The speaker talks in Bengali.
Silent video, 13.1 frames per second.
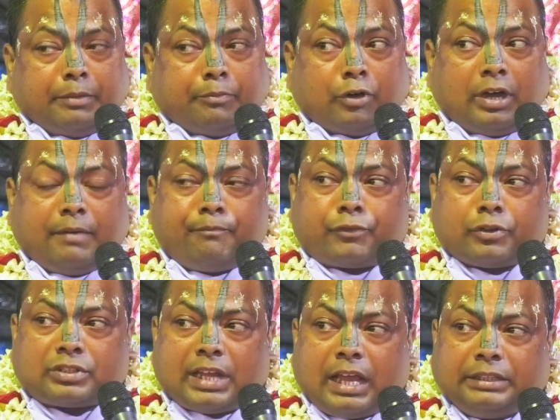
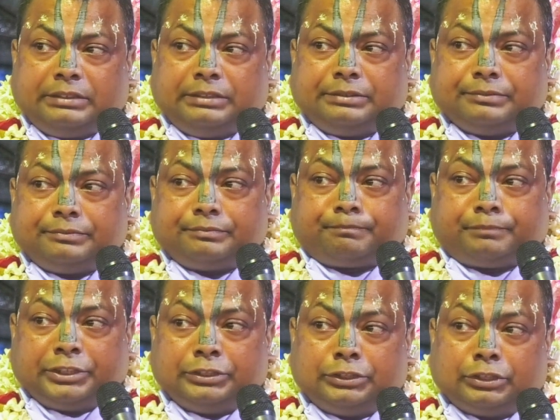মহাপ্রসাদ
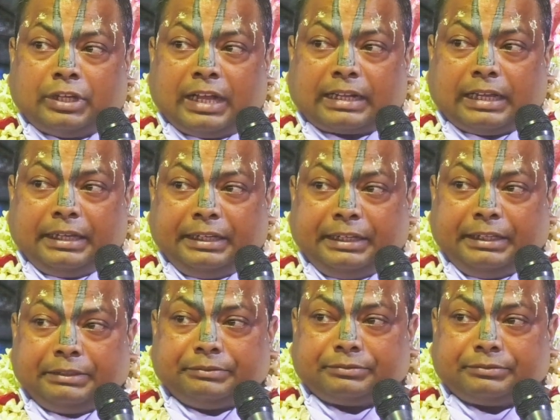পিণ্ড আকারে